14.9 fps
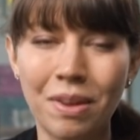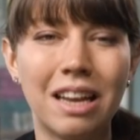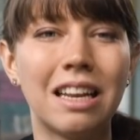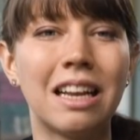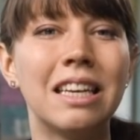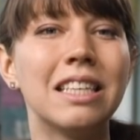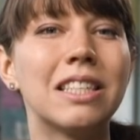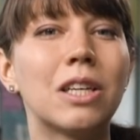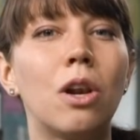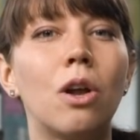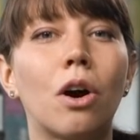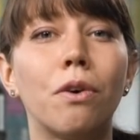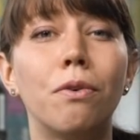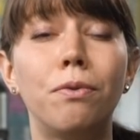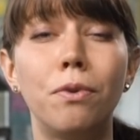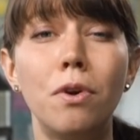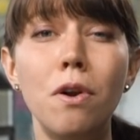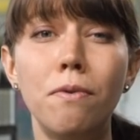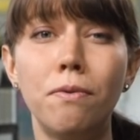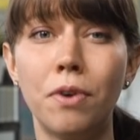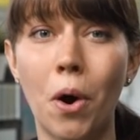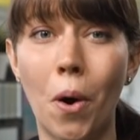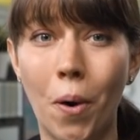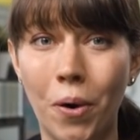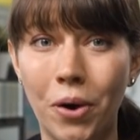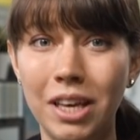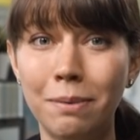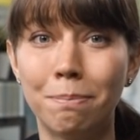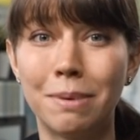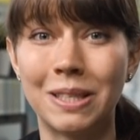dann ist Chlorophyll für
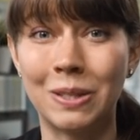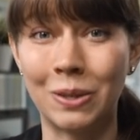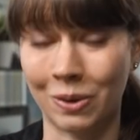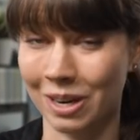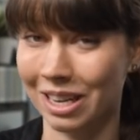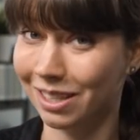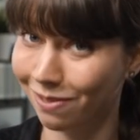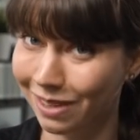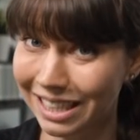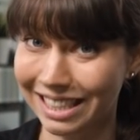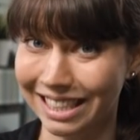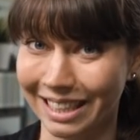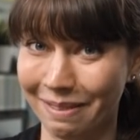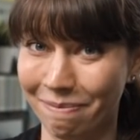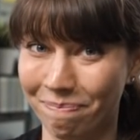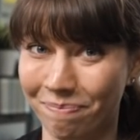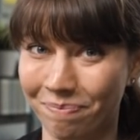euch besonders wichtig.